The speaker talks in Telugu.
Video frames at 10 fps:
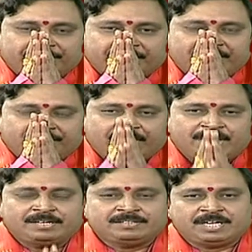నమ
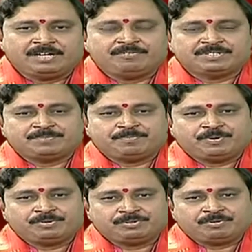వాగర్ధావ
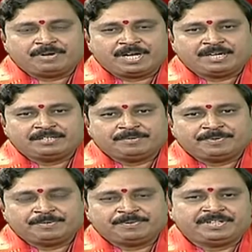సంప్రోక్తో వాగర్ధ
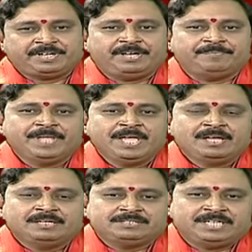ప్రతిపత్తే
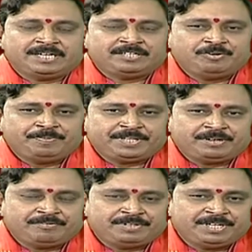జగతో
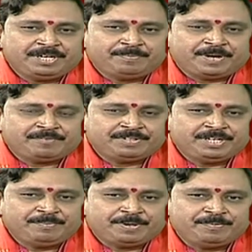పితరో వందే
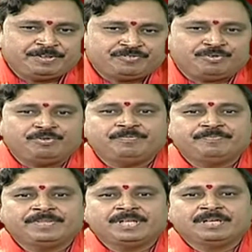పార్వతీ పరమేశ్వరు
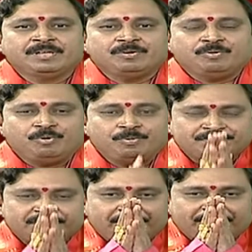ఓం
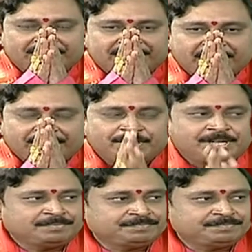శ్రీ మాత్రే నమ